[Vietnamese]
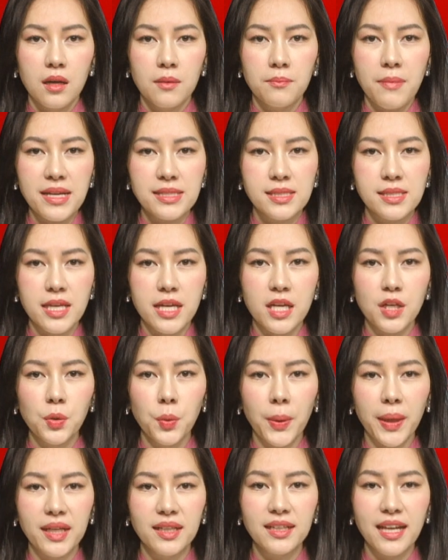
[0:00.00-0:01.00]
Bác sĩ
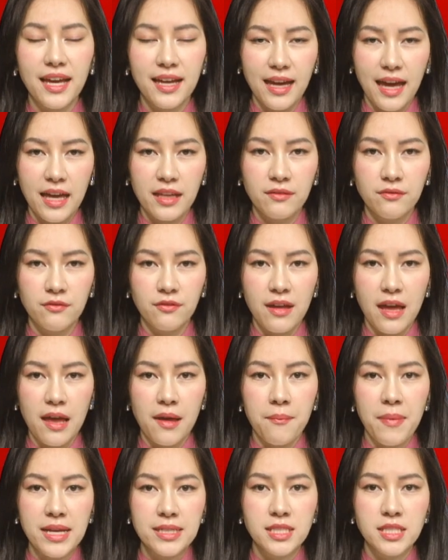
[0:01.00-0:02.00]
Nguyễn Lan Anh
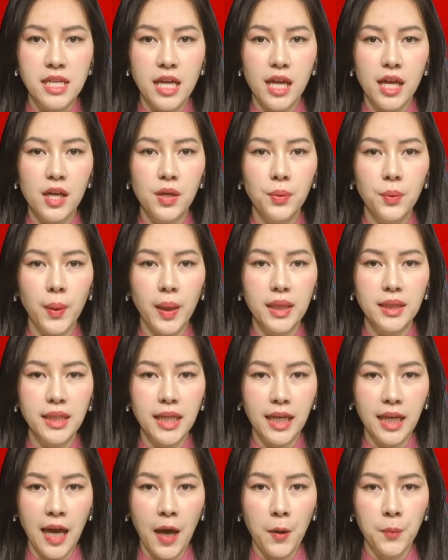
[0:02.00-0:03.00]
và bác sĩ Nguyễn
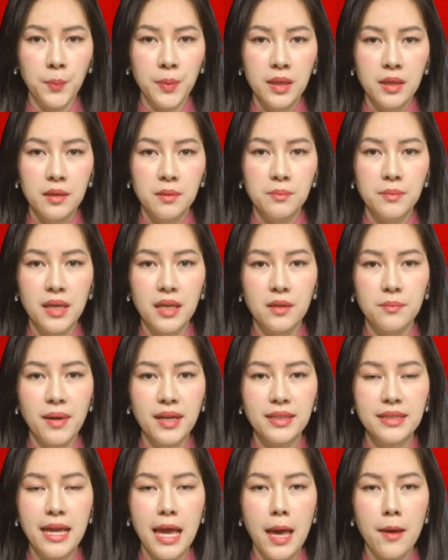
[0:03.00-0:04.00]
Thị Ngọc bị
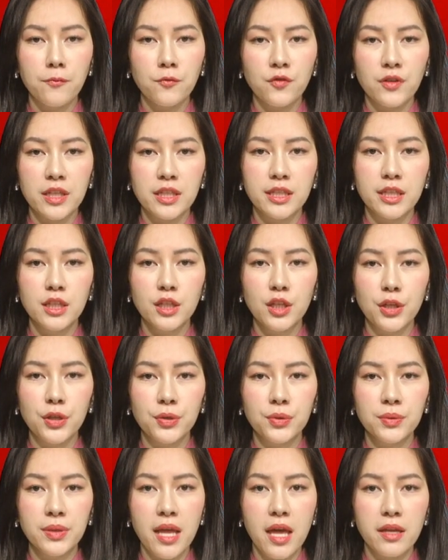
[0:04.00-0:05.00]
bắt giam vì dính
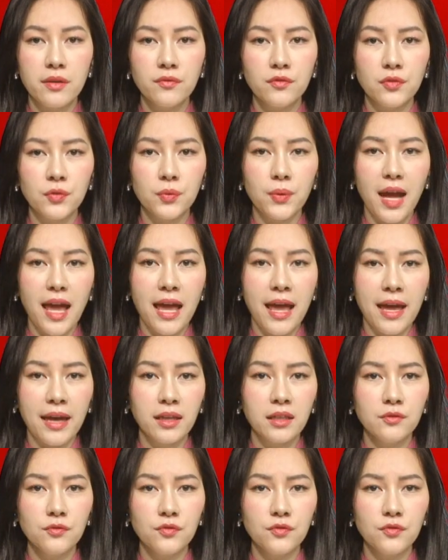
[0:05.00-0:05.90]
líu đến vụ án